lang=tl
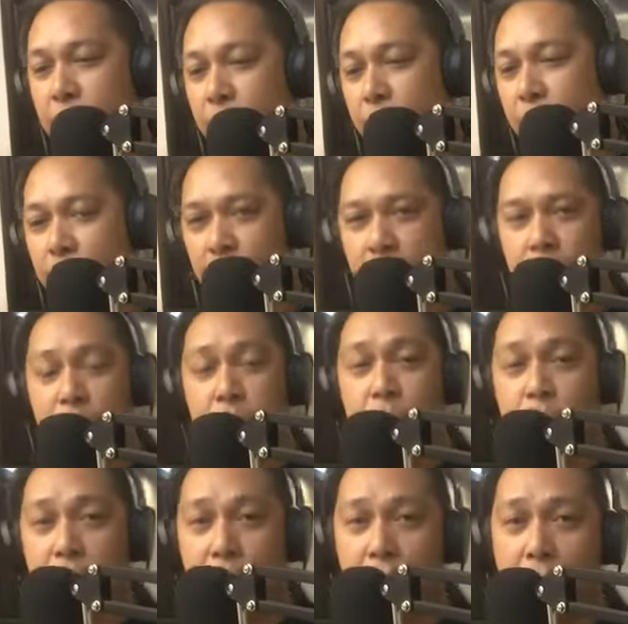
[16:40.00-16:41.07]
So this would
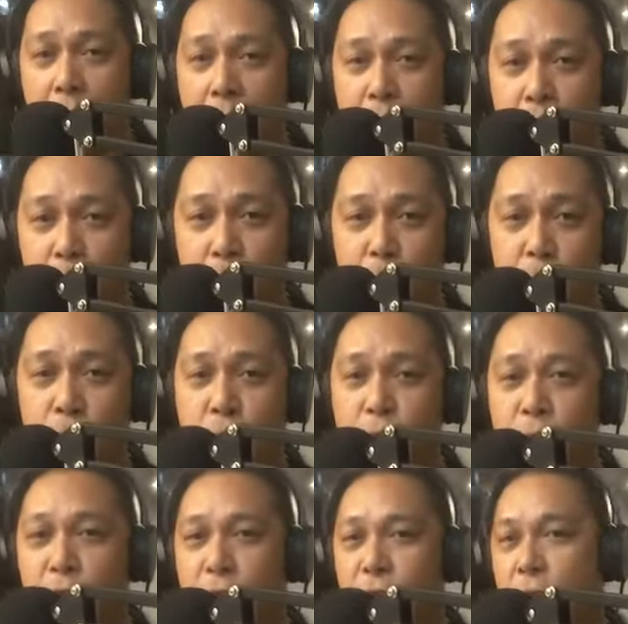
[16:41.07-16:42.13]
be my last two
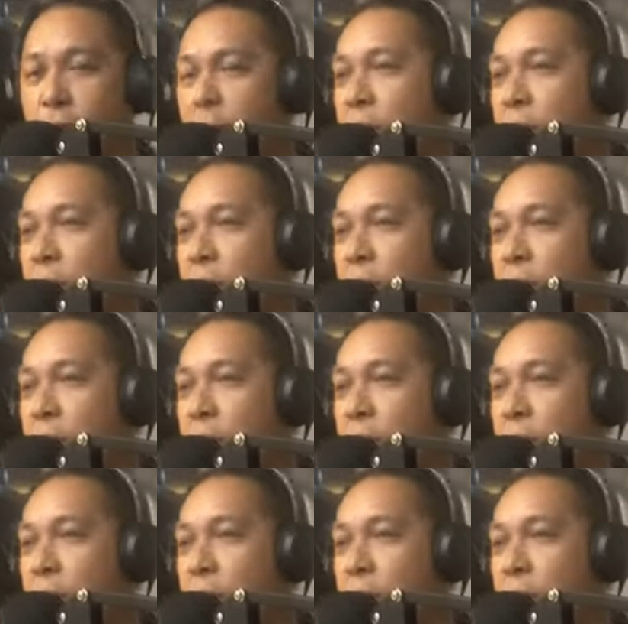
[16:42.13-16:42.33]
songs.